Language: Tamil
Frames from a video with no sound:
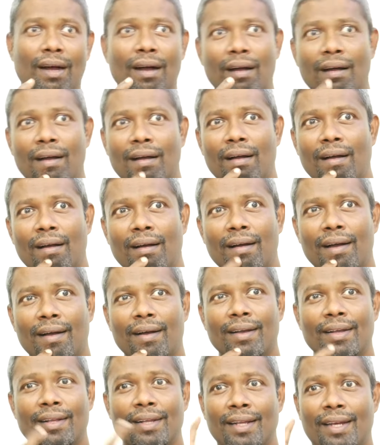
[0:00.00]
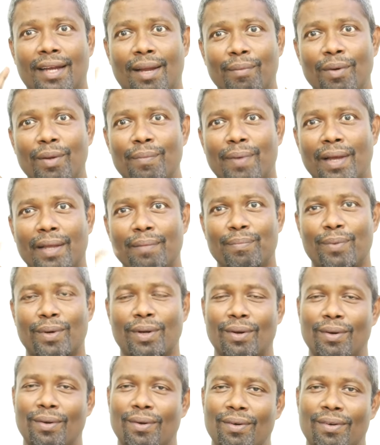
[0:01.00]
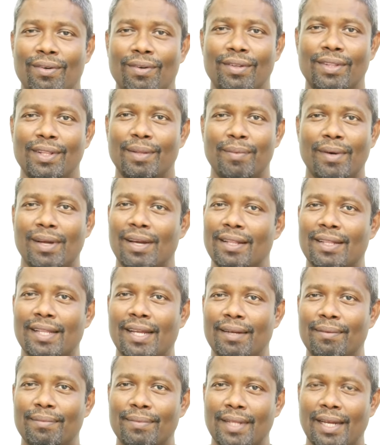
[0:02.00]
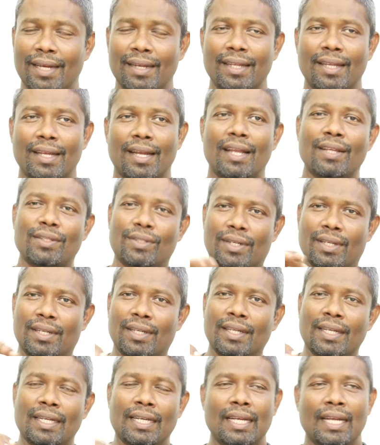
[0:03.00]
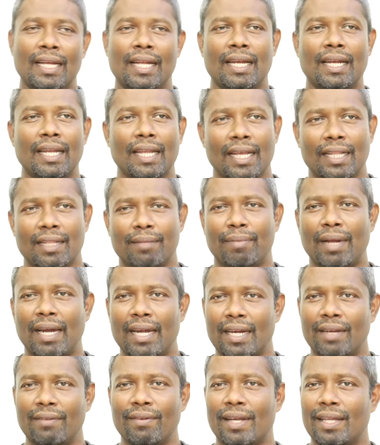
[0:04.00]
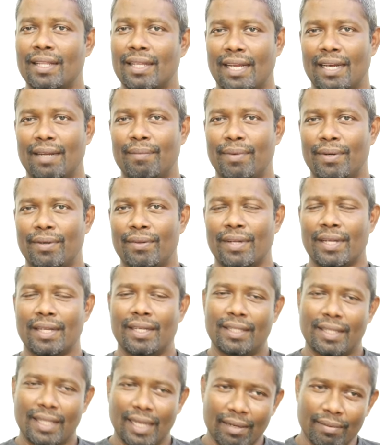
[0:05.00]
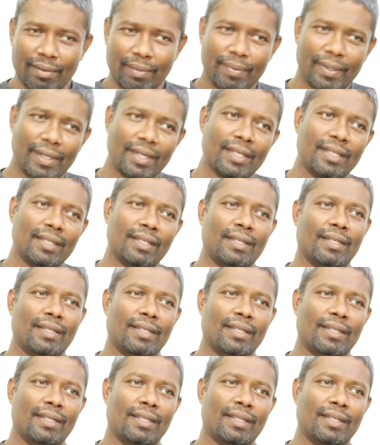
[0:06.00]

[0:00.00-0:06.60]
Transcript: ஆ நம்மளும் பைப் போடணும் இந்த மாதிரிலாம் தினம் தனி நான் சொன்னேன் நீங்கள் அந்த பேட்டரி விற்கிறதுக்கு என்ன பண்ணுவீங்க தினமும் போயிட்டு